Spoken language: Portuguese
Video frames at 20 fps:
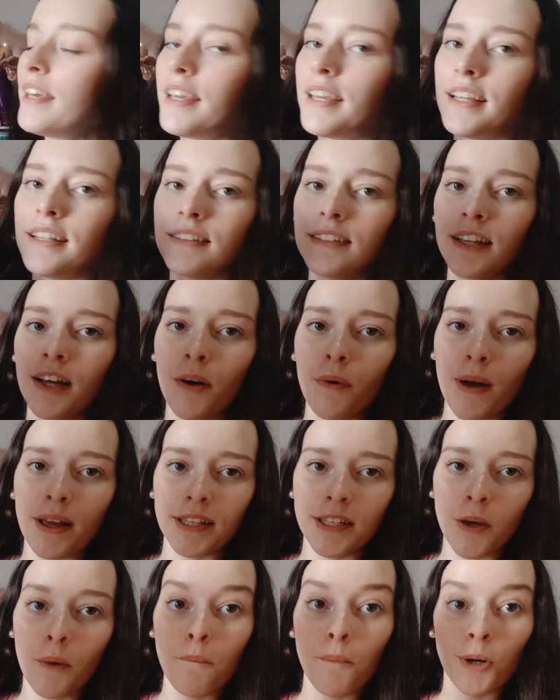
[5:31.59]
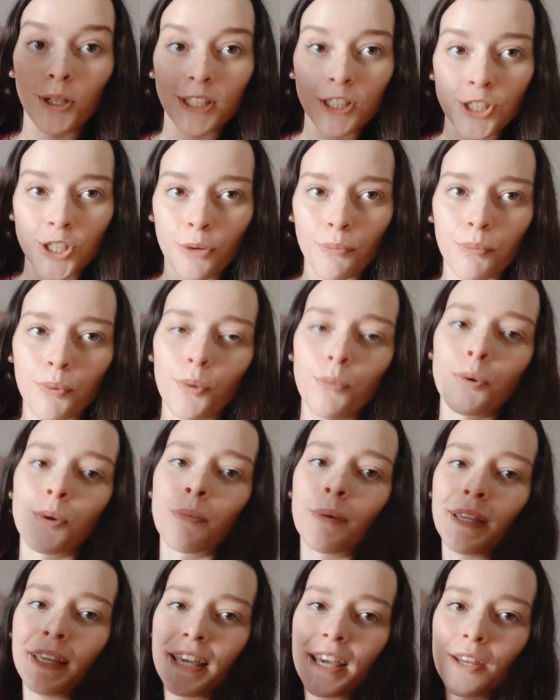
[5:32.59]
Então, aqui é um porta-shampoo pro
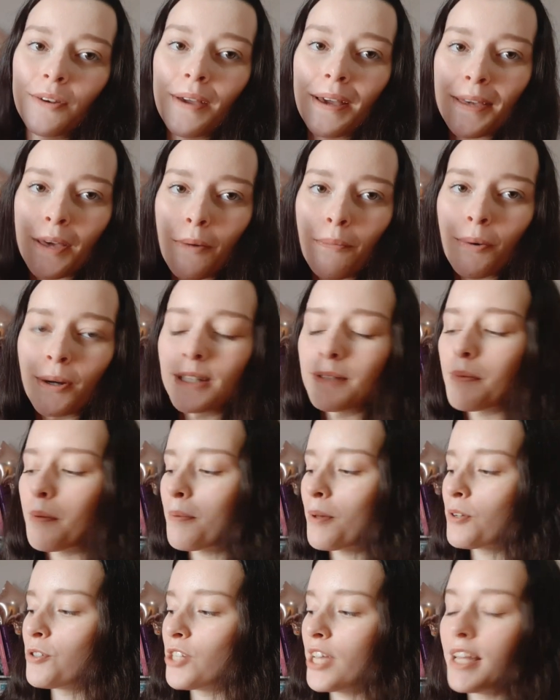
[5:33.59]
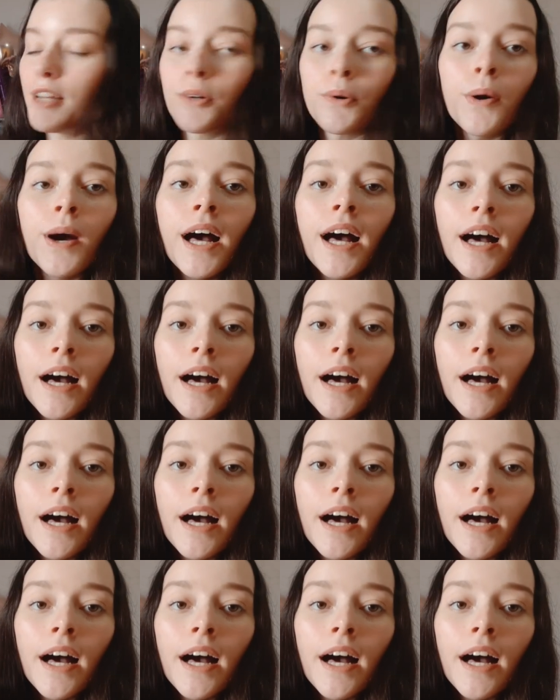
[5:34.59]
banheiro e aqui é um porta-papel higiênico.